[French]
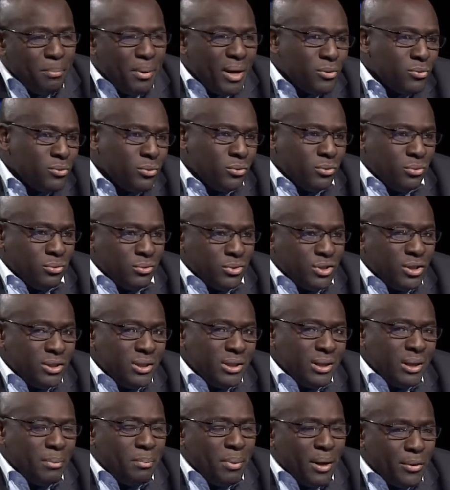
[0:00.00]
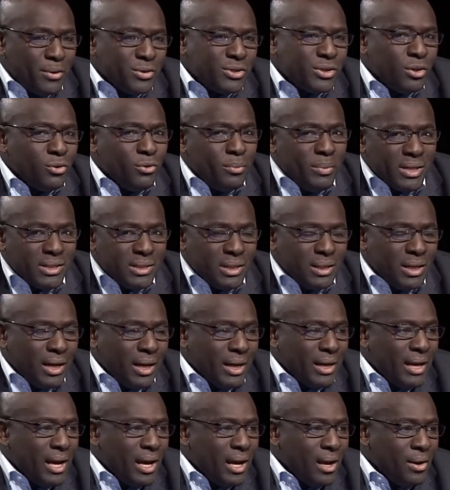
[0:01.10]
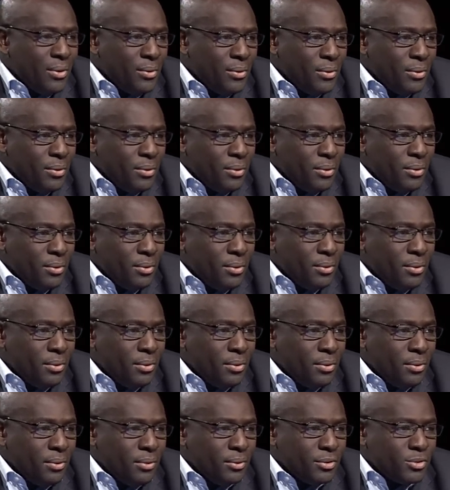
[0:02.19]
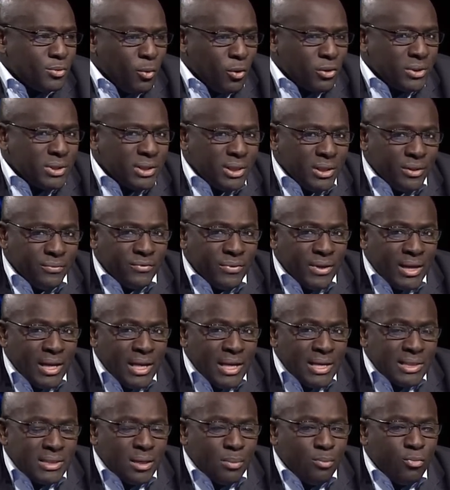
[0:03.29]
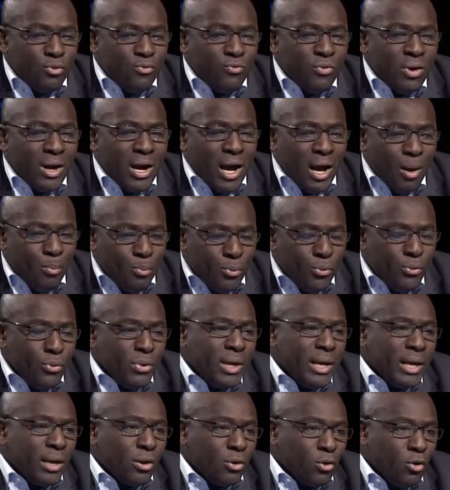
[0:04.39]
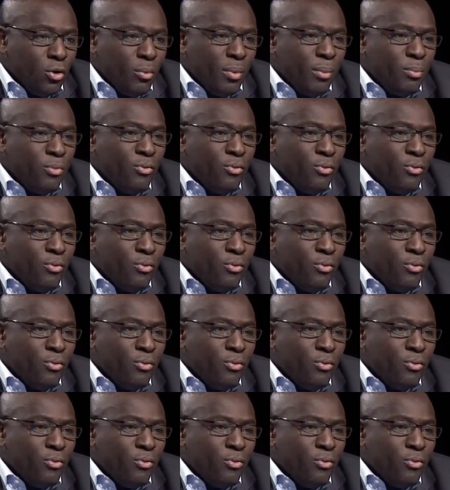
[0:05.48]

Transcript: pas non. Je ne dirais pas que c'est le mécénariat euh, sportif. C'est pouvoir appuyer les clubs à